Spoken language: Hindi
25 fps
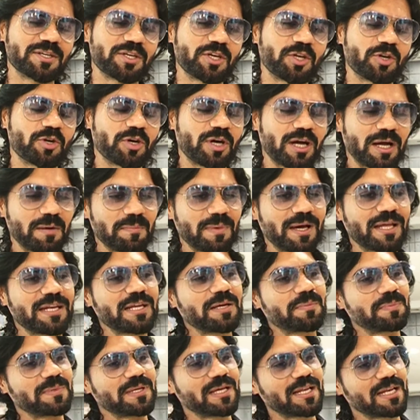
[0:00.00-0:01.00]
यू नो
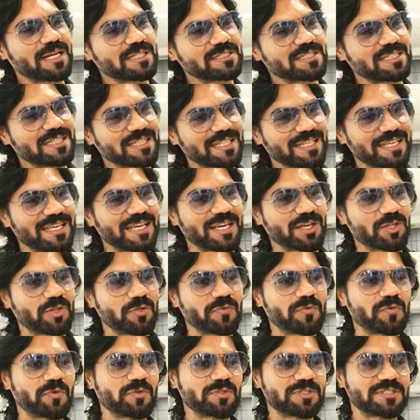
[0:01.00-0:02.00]
हमारी अपनी अलग ज़िंदगी है
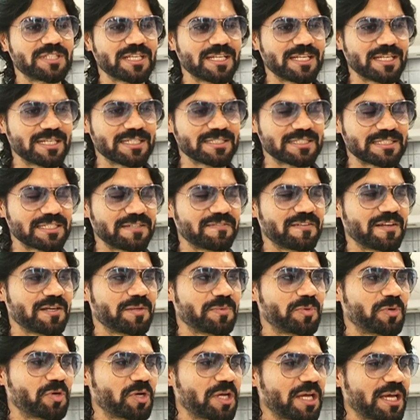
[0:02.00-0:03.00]
तो वो उस तरीके से
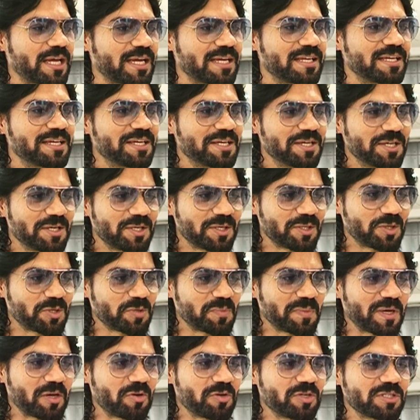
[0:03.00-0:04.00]
डेवलप हो गया है
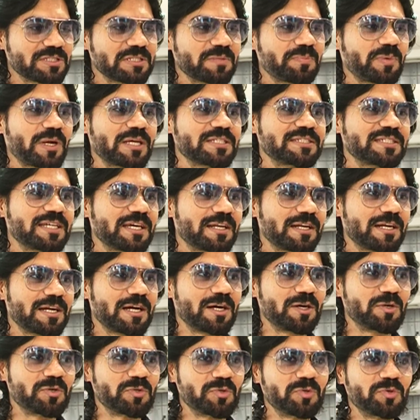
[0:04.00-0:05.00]
तो मैं उन्हें सरप्राइज़ कर
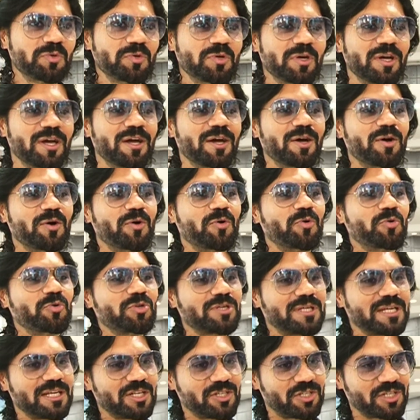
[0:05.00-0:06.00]
रहा हूँ
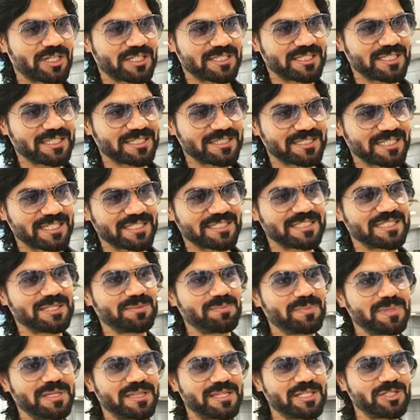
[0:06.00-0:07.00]
उनकी ड्रेसिंग सेंस से
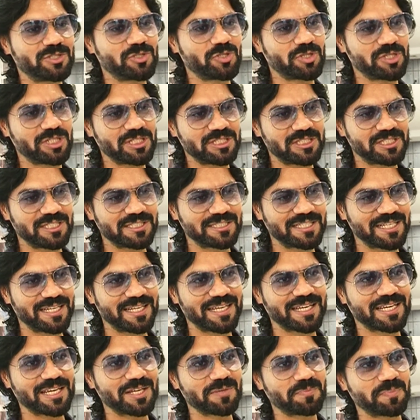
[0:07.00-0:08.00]
मिलती जुलती चीज़ें
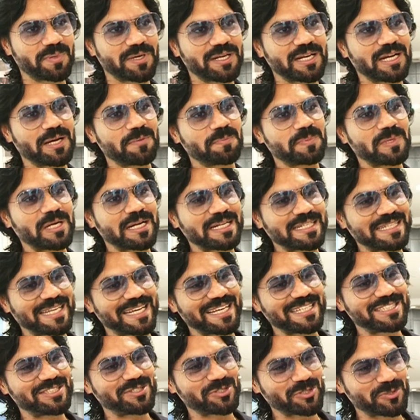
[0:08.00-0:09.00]
लेकर पर अपना
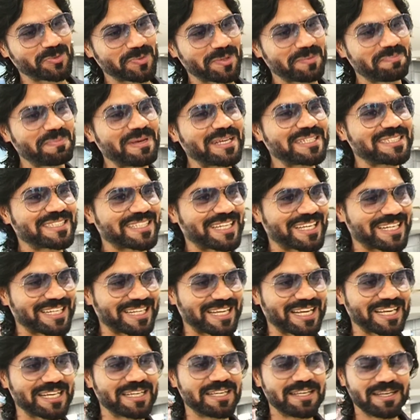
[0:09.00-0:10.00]
टेस्ट उसमें मिक्स
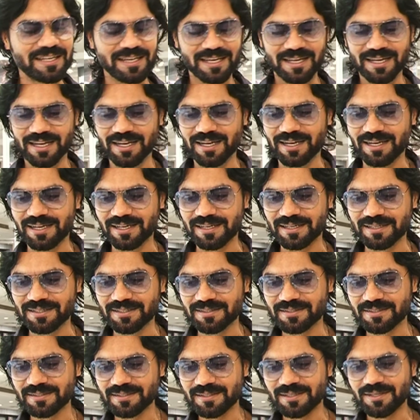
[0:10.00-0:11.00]
करके
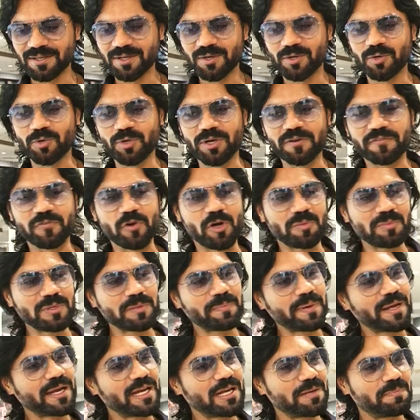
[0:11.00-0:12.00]
आ, uh, उन्हें फॉर्मल
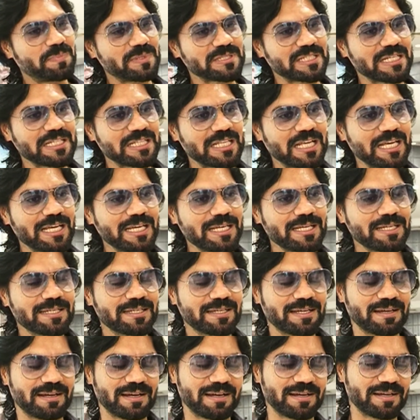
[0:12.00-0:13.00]
पहनना पसंद है आ,
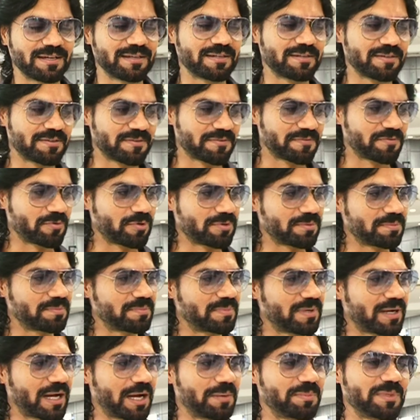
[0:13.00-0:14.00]
uh, वो
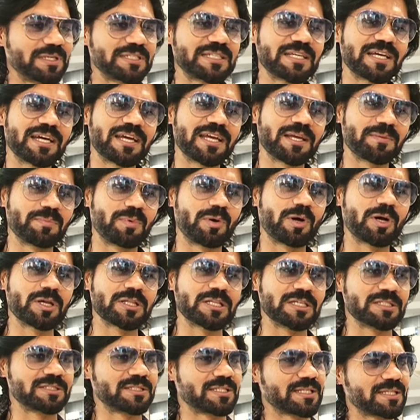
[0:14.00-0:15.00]
हमेशा एक
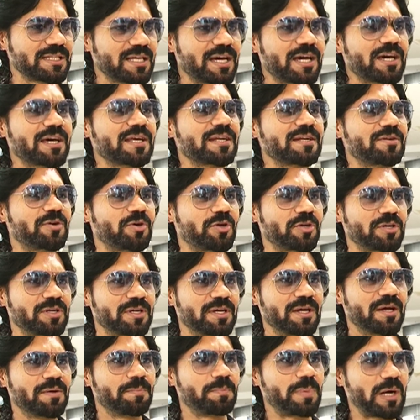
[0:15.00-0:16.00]
बहुत इज़्ज़तदार और
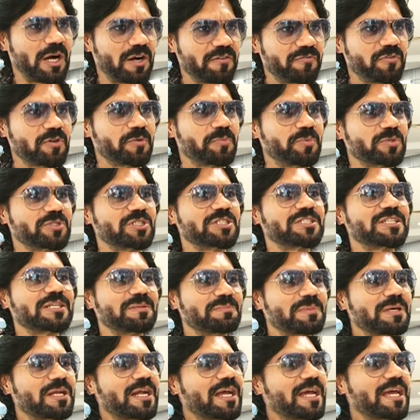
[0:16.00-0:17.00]
पावरफुल पोजीशन
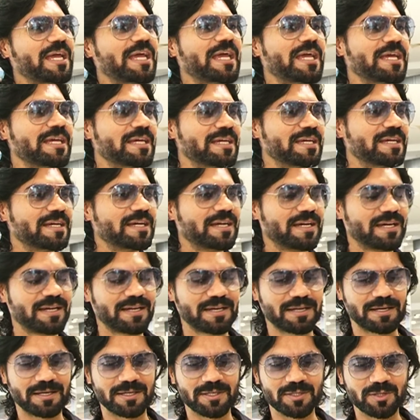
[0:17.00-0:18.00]
में रहे हैं
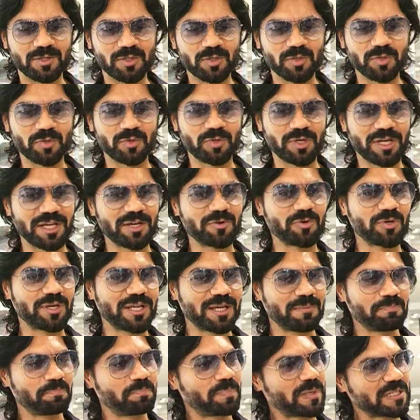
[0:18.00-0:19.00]
तो उन्हें
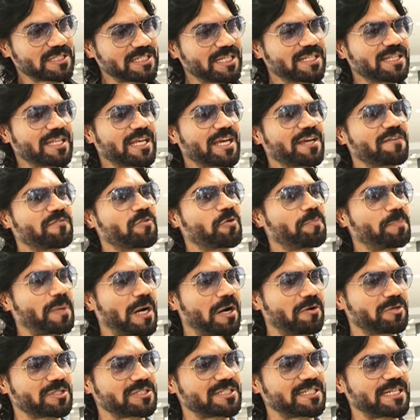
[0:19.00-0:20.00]
उन्हें पसंद है वो
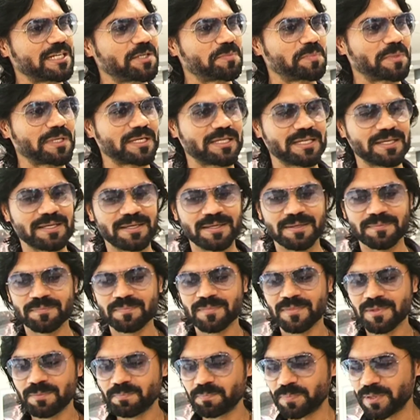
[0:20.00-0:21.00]
पावर स्टेटमेंट
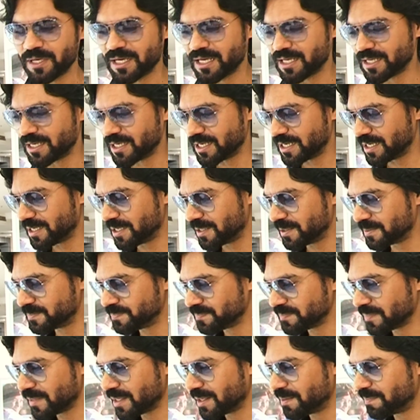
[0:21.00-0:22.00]
पर
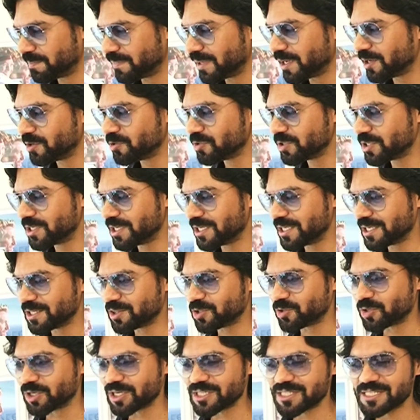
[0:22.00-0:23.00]
मैं उनके लिए
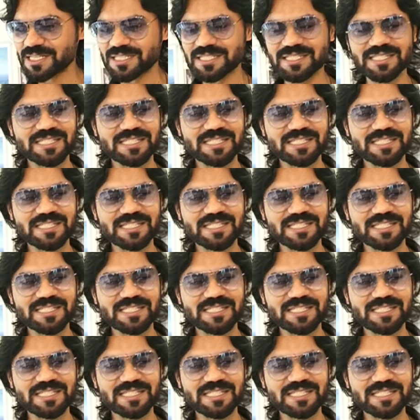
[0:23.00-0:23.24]
थोड़ा सा